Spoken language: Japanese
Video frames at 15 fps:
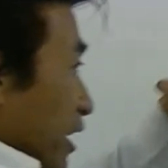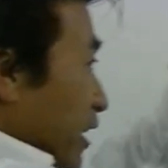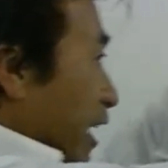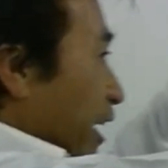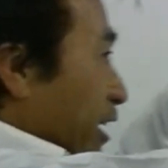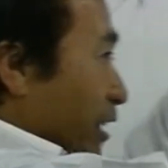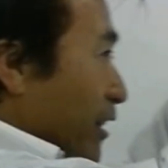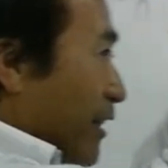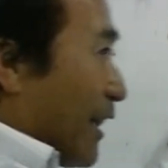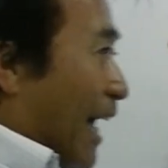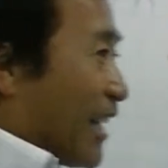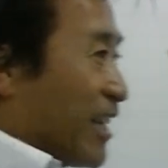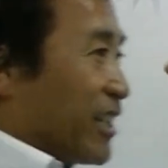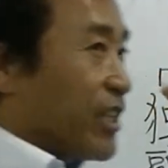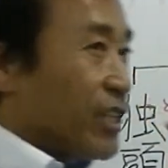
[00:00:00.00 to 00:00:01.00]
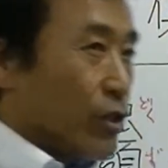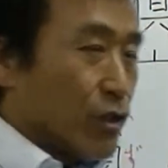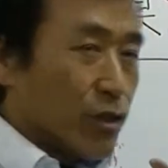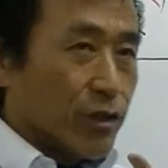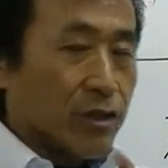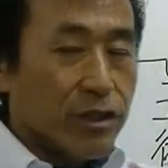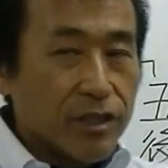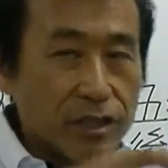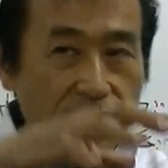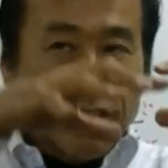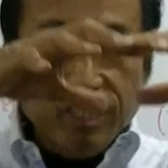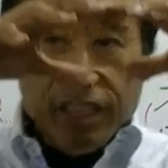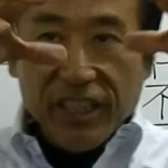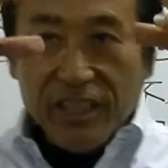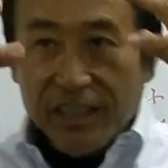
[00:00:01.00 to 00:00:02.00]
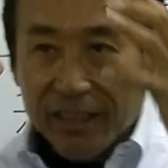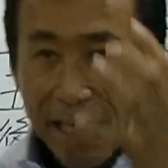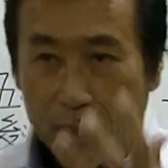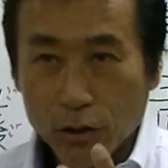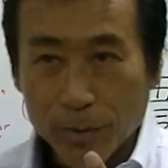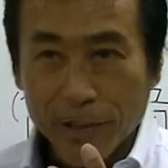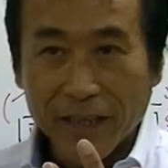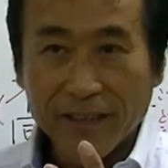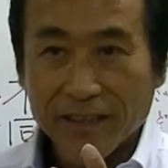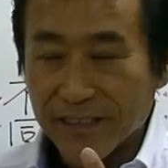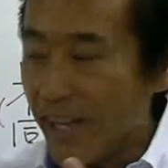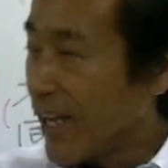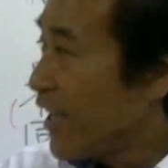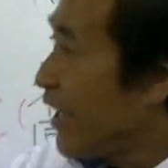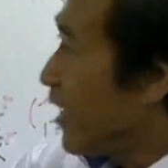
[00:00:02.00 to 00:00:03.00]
ねなりきる一体という意味なんですね